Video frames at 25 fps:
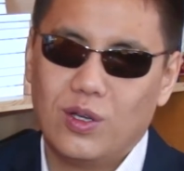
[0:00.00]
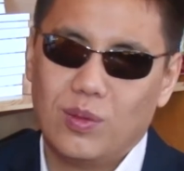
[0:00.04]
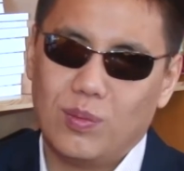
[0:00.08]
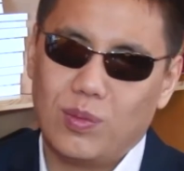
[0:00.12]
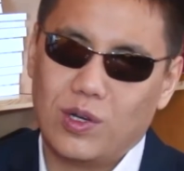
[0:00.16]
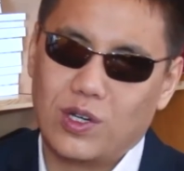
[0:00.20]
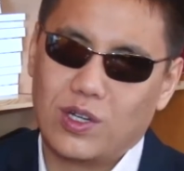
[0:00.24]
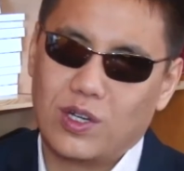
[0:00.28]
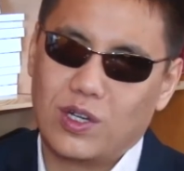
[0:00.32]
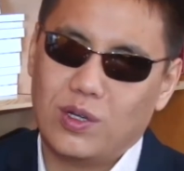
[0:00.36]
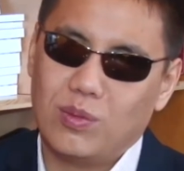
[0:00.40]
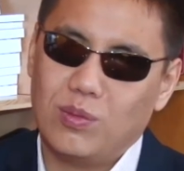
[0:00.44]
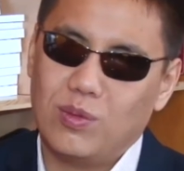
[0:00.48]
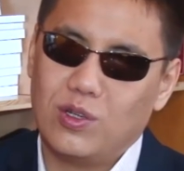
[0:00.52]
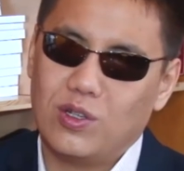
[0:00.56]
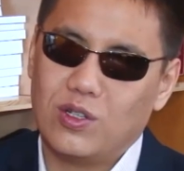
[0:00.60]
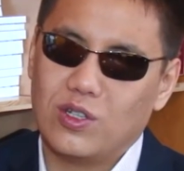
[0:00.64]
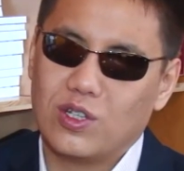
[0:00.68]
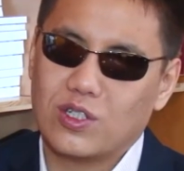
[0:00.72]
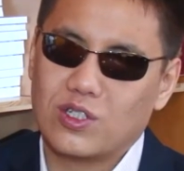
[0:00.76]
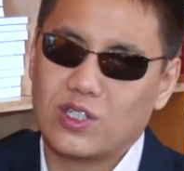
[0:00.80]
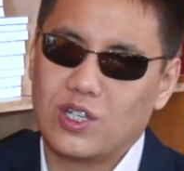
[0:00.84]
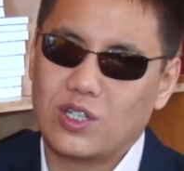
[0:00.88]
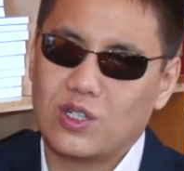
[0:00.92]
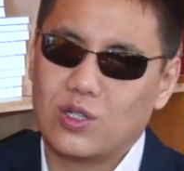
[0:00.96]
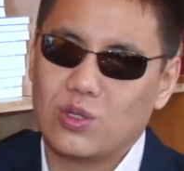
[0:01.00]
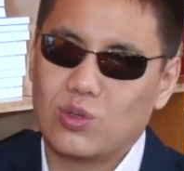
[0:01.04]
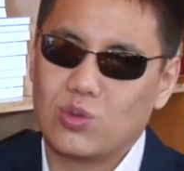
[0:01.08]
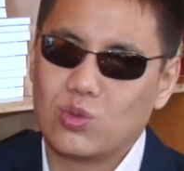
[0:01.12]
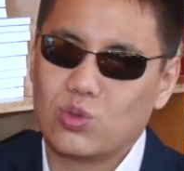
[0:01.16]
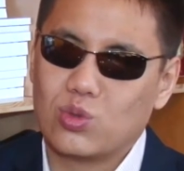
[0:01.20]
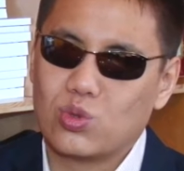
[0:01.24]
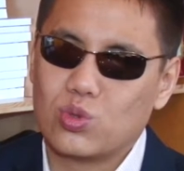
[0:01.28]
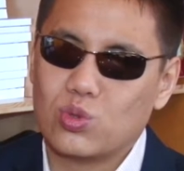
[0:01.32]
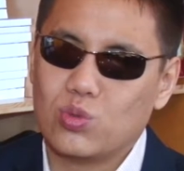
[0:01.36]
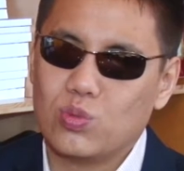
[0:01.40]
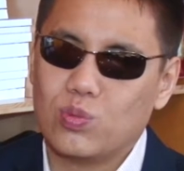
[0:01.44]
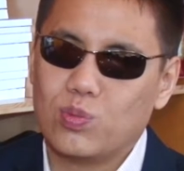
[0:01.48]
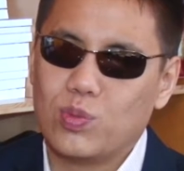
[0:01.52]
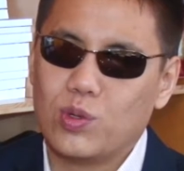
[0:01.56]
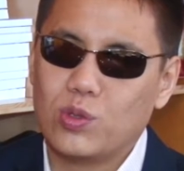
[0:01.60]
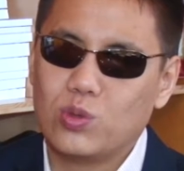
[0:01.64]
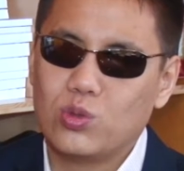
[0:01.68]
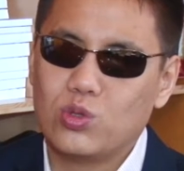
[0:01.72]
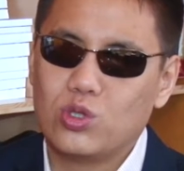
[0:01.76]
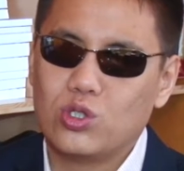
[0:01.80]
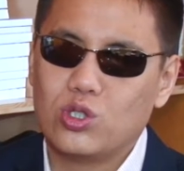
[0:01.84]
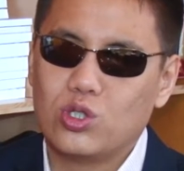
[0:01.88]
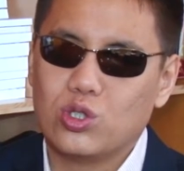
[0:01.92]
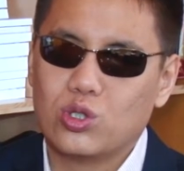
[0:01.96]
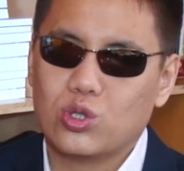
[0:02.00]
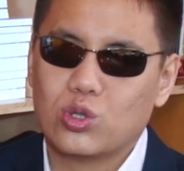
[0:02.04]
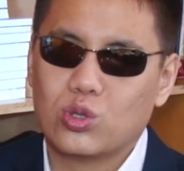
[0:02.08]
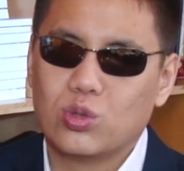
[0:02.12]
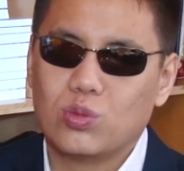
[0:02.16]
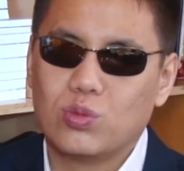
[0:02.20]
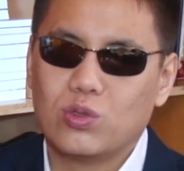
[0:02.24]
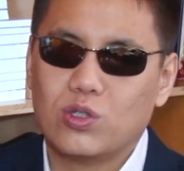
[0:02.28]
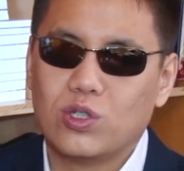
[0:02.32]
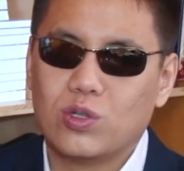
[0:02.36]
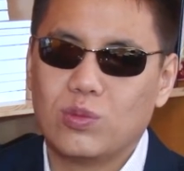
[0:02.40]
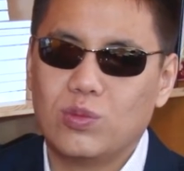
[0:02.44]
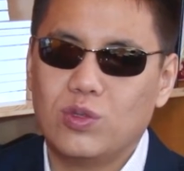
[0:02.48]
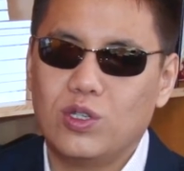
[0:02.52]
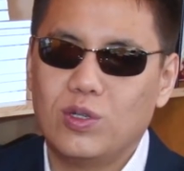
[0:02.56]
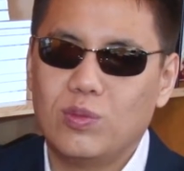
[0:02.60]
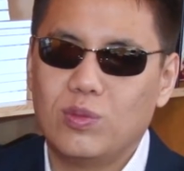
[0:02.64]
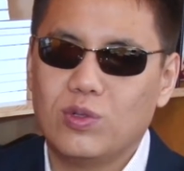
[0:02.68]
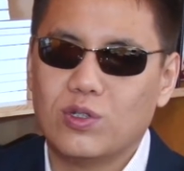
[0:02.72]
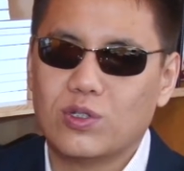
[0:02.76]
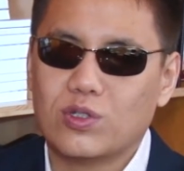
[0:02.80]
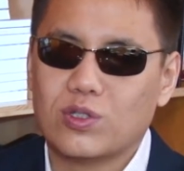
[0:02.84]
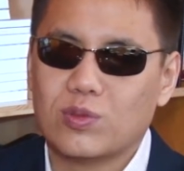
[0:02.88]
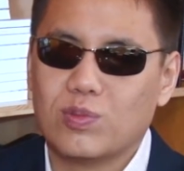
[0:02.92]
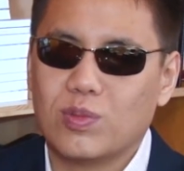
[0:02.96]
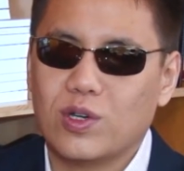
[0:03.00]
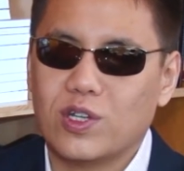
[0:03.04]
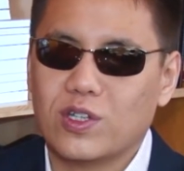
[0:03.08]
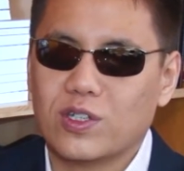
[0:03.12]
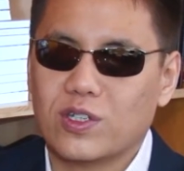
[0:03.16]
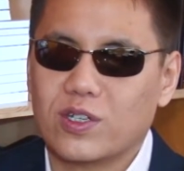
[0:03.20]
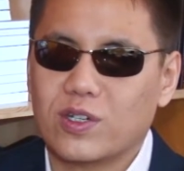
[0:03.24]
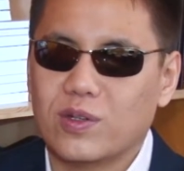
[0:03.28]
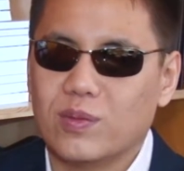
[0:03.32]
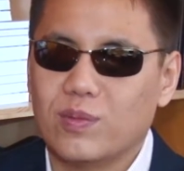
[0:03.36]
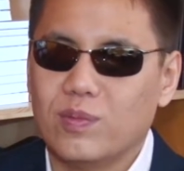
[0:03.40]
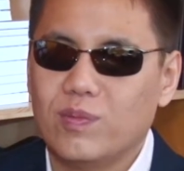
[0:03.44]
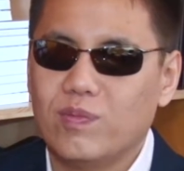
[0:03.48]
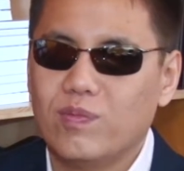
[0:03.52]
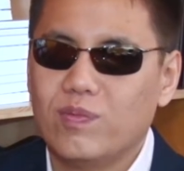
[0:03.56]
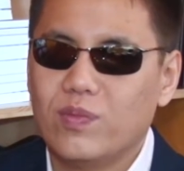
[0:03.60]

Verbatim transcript: по крайней мере, назад эту сумму получите, что бы там ни было с банком.